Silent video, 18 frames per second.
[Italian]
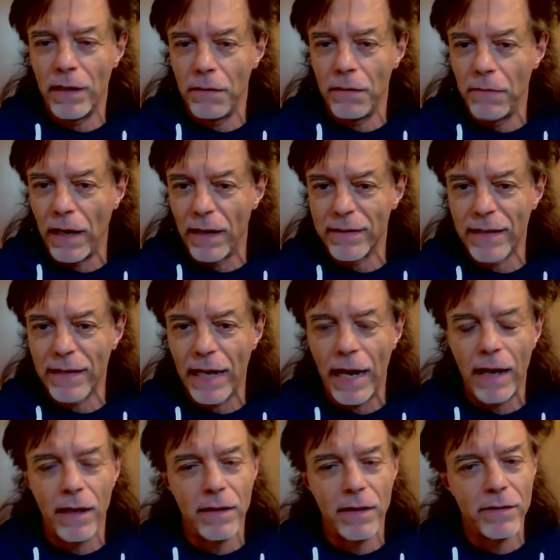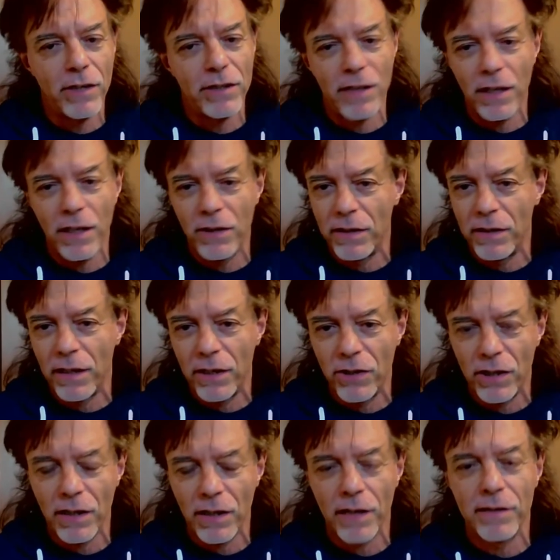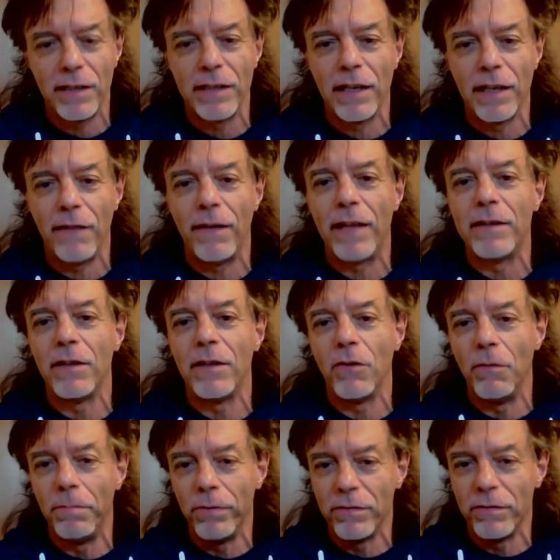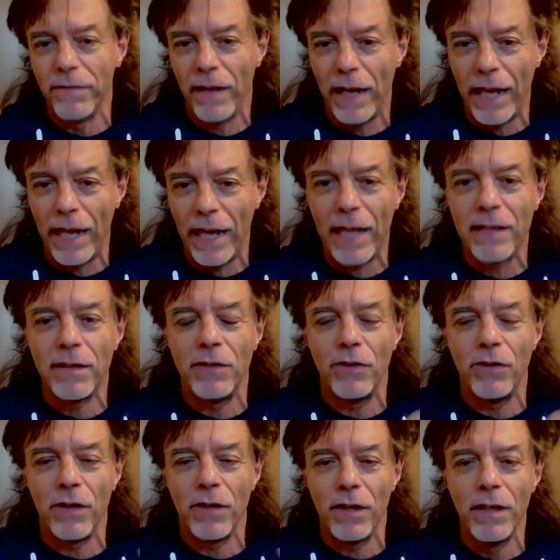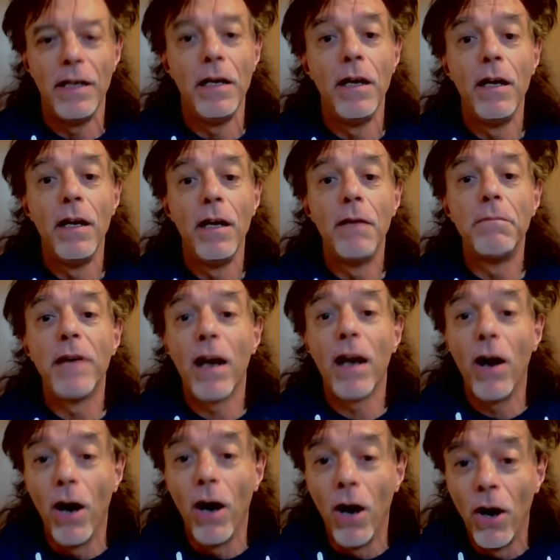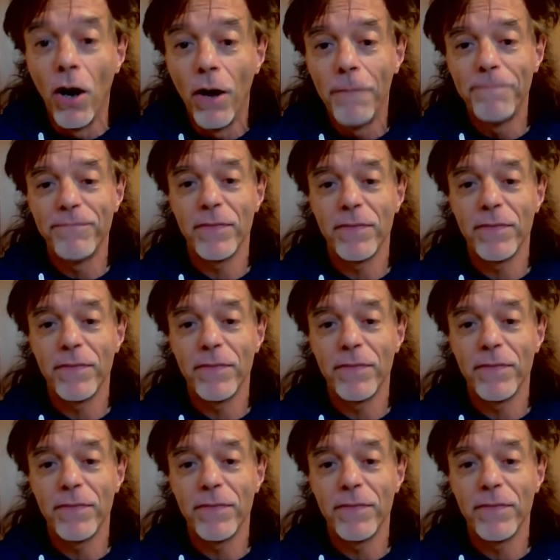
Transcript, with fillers: di Malascara, eccetera, eccetera, eccetera, si andrà avanti con plusvalenze, gioca... però